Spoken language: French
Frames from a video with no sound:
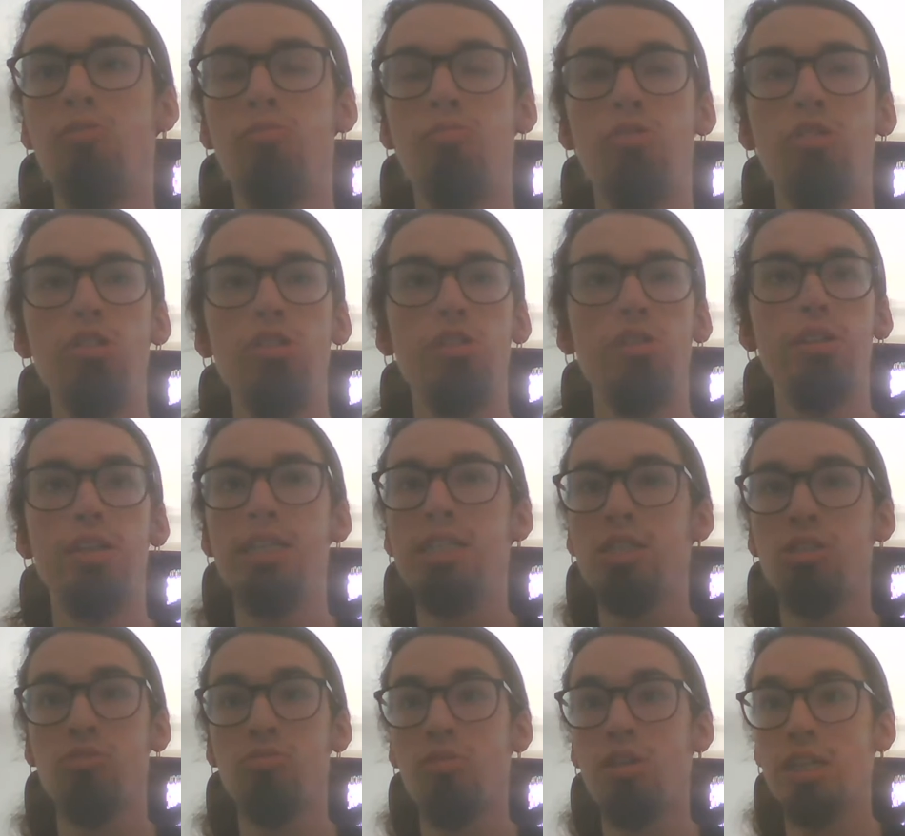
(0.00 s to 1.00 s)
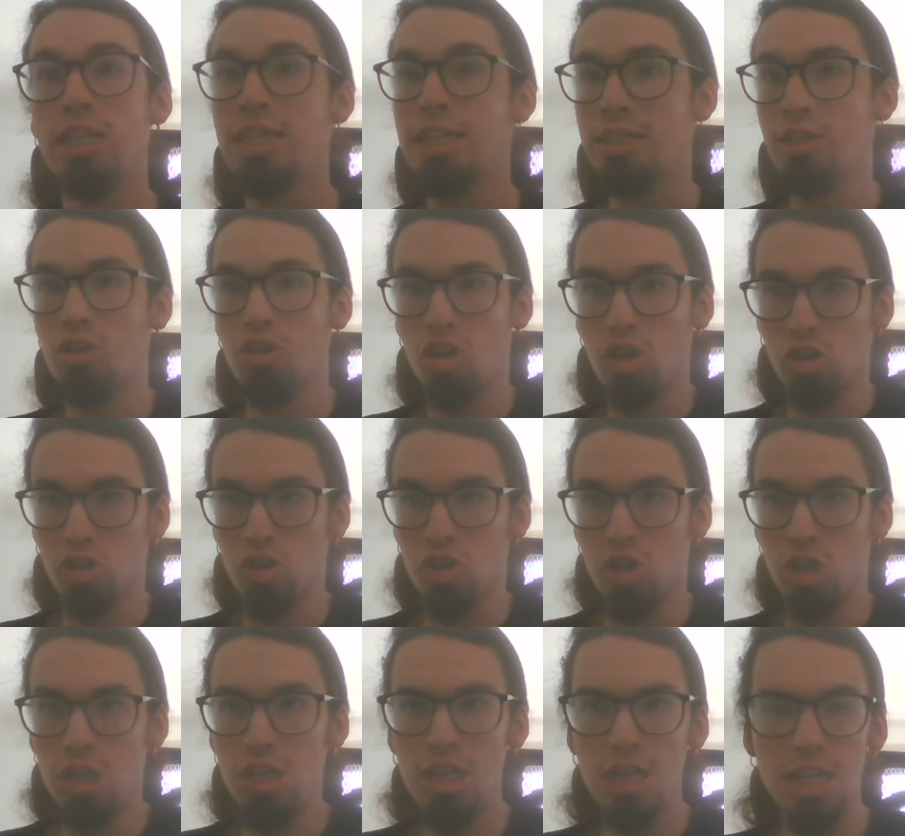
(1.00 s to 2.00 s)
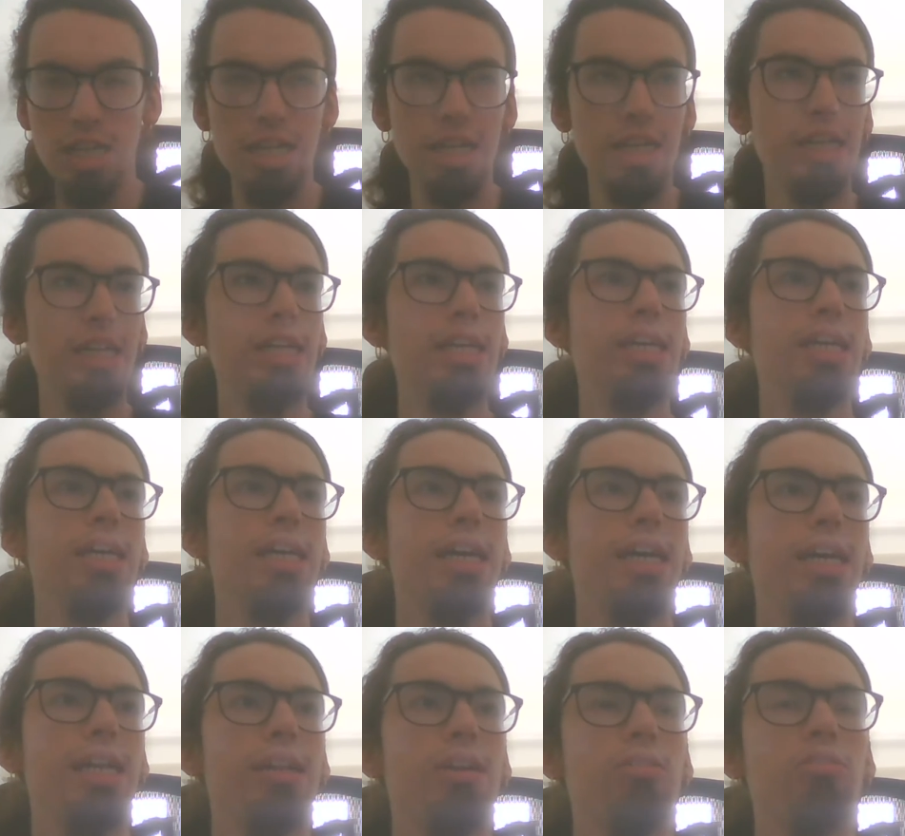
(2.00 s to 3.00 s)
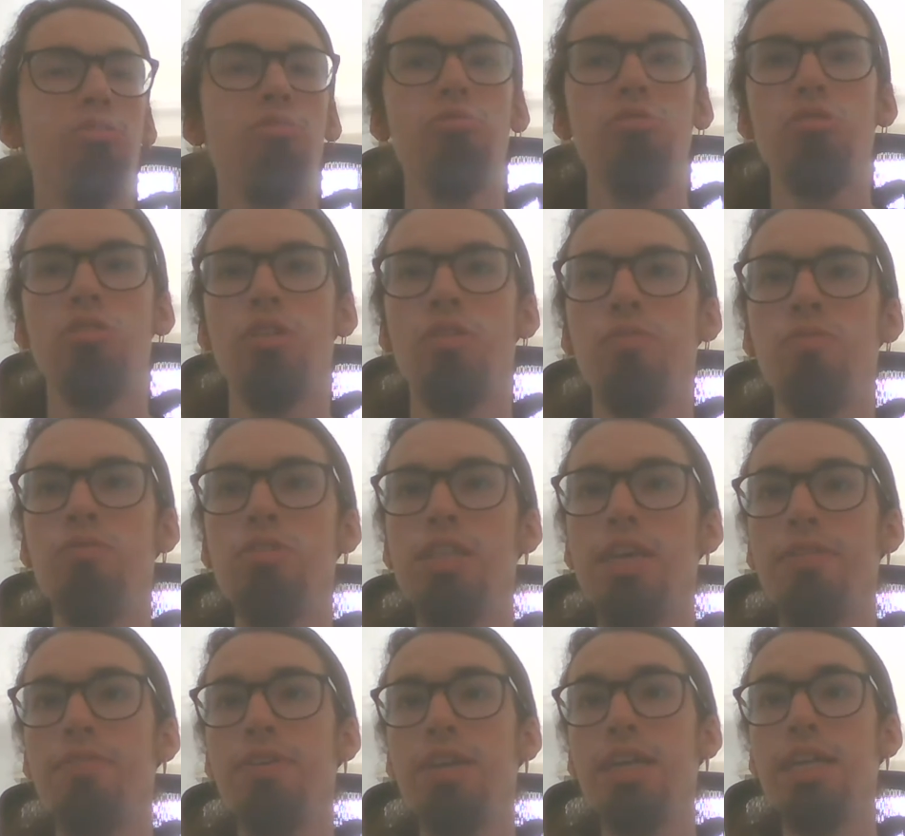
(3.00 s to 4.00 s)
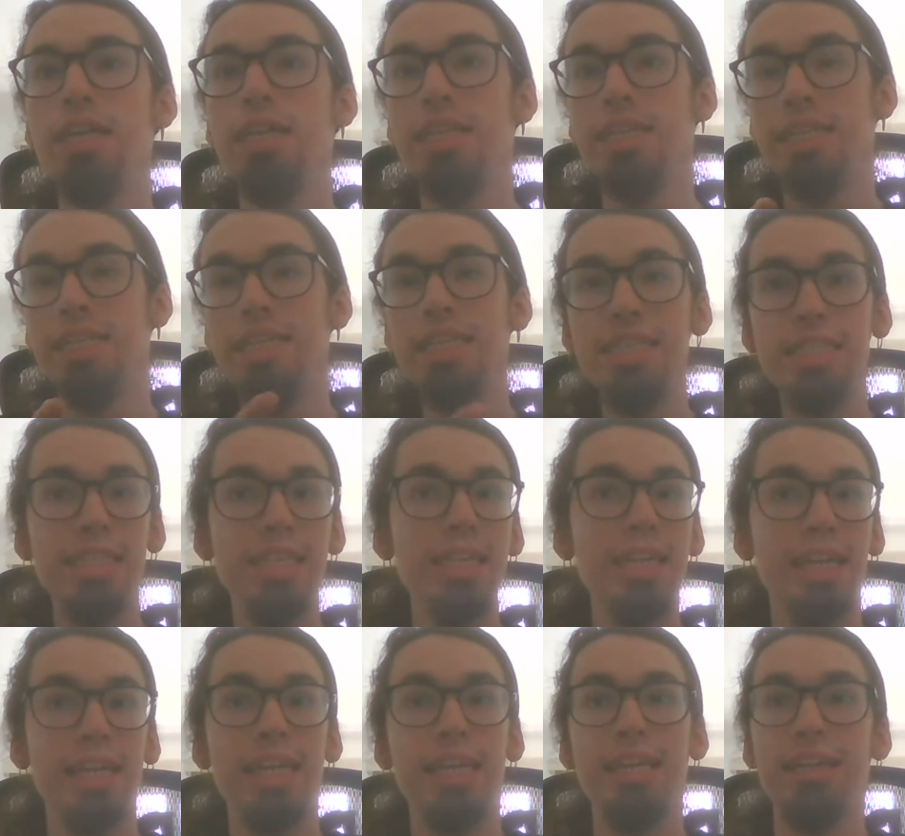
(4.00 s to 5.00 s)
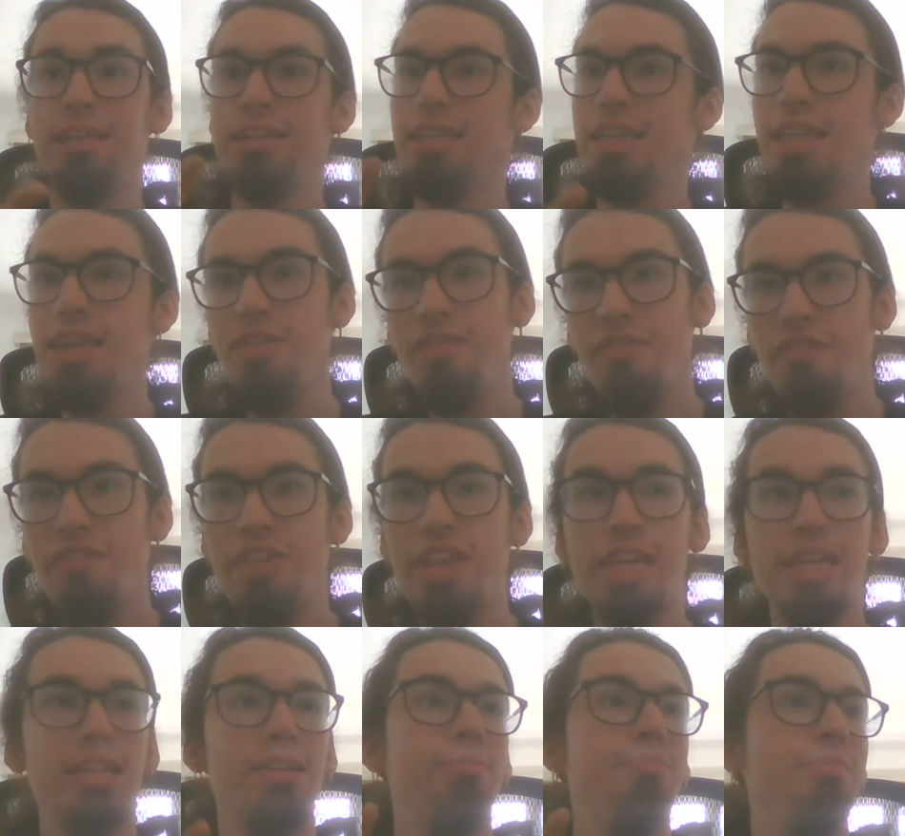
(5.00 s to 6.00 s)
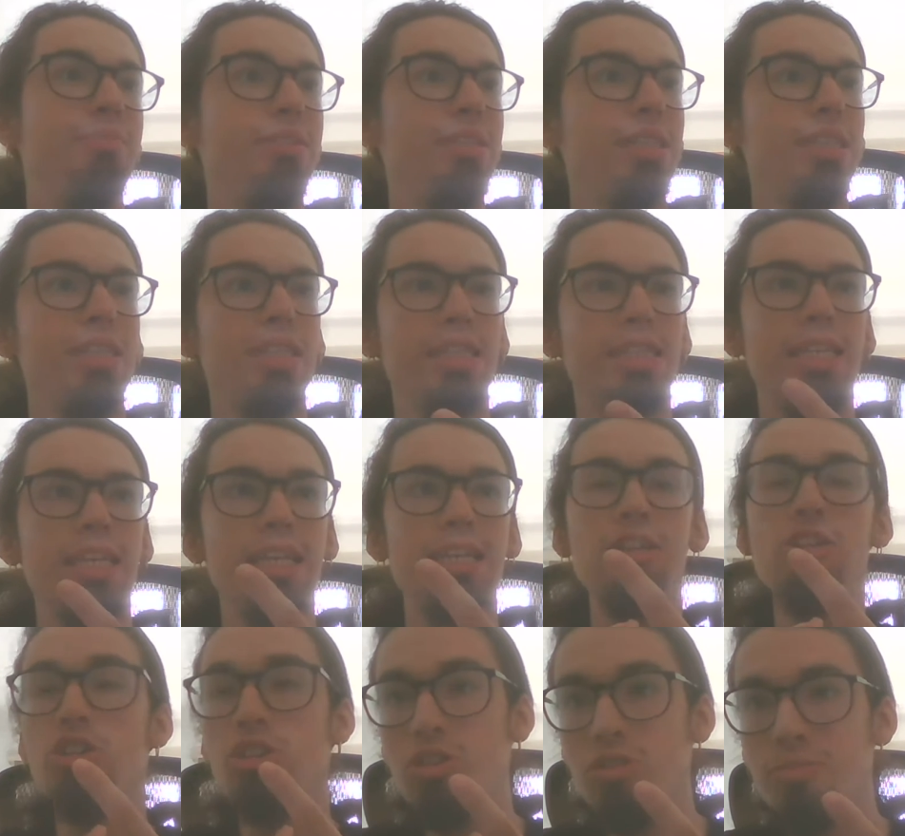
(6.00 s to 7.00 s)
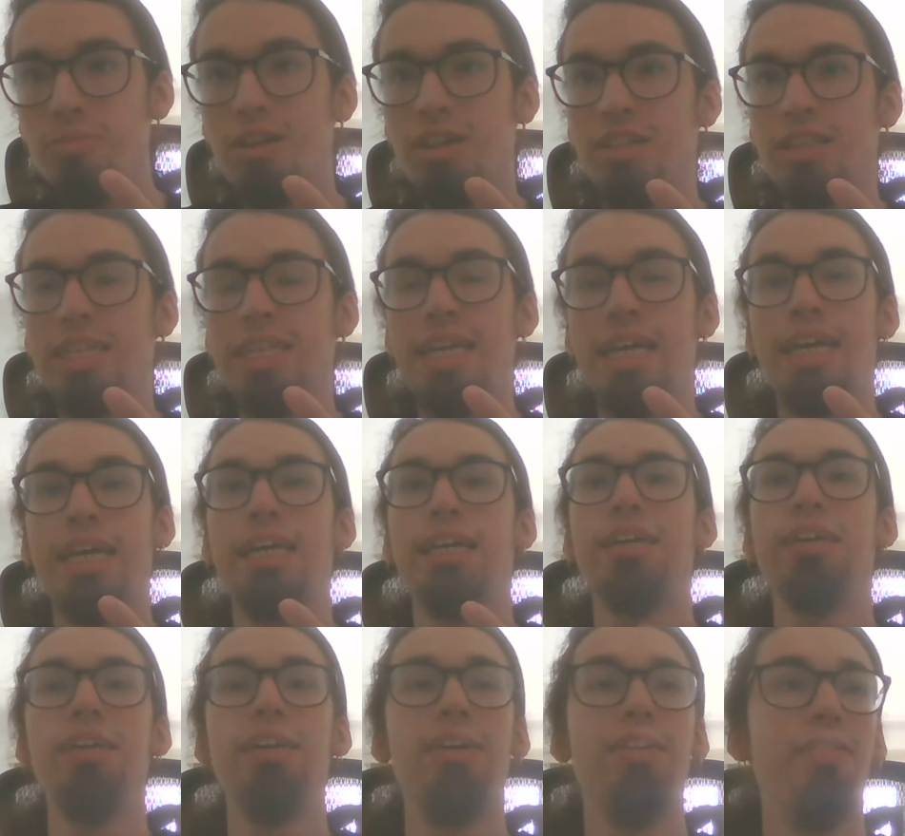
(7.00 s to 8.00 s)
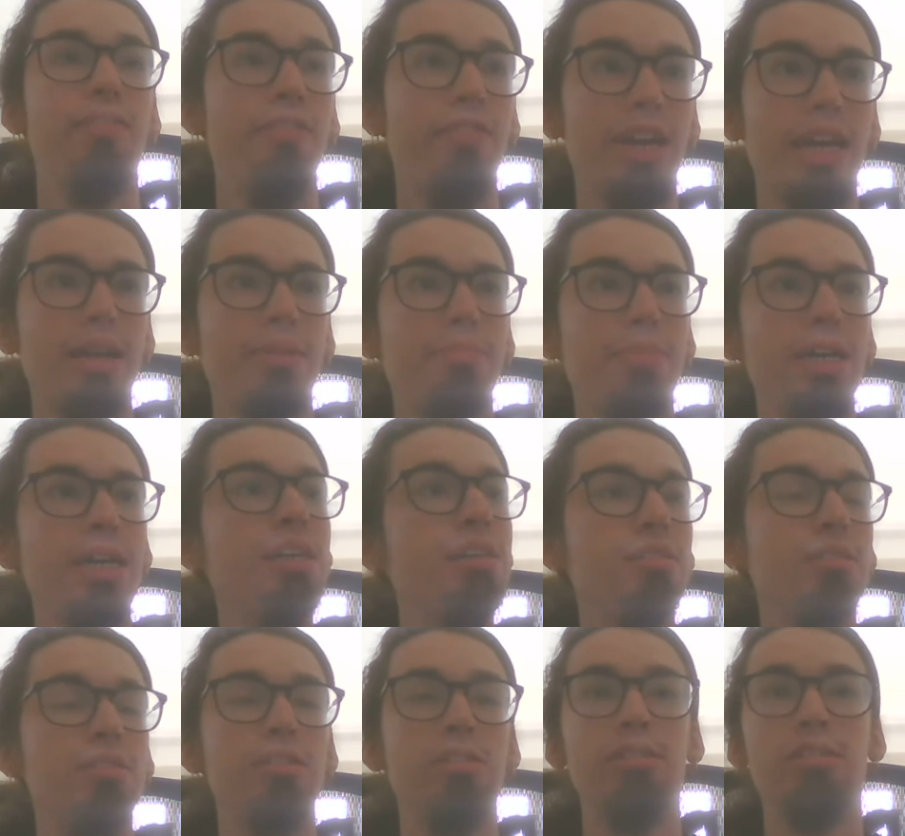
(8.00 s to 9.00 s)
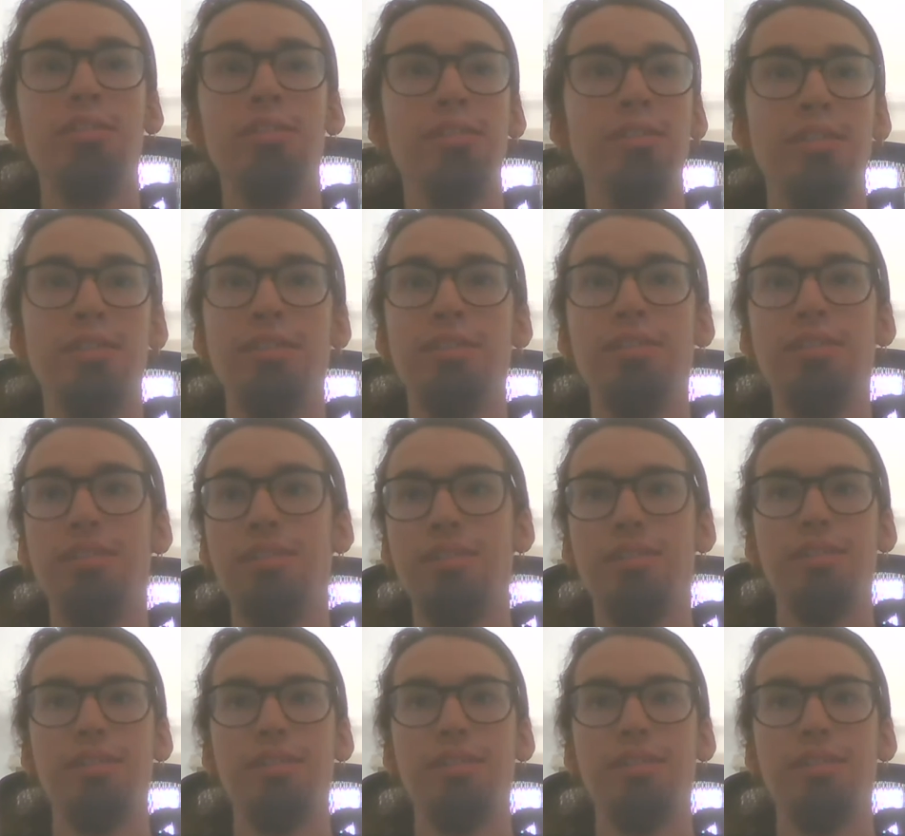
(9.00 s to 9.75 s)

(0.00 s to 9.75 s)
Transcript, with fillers: au mois de l'histoire des Autochtones. Alors donc, euh, vous avez des séries, des films, des documentaires. Vraiment, euh,